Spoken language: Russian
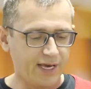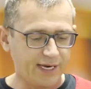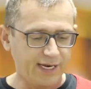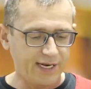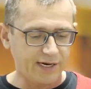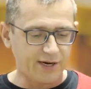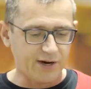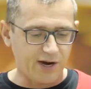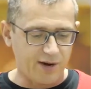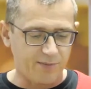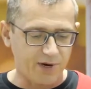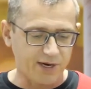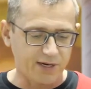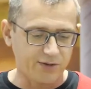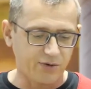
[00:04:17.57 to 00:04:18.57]
или
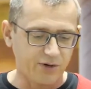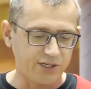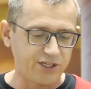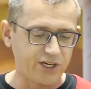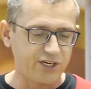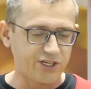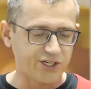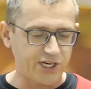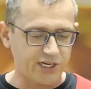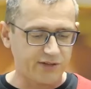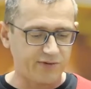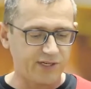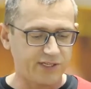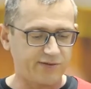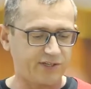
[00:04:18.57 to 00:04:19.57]
храма, который через
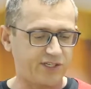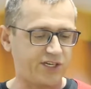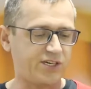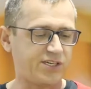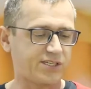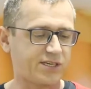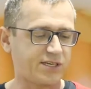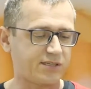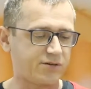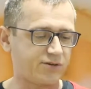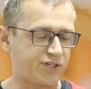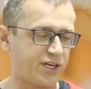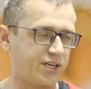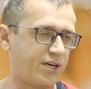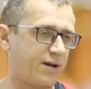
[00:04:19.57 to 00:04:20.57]
жертвы и священническое
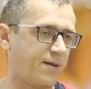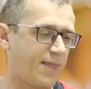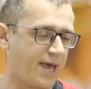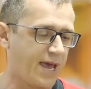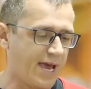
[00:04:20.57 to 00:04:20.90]
служение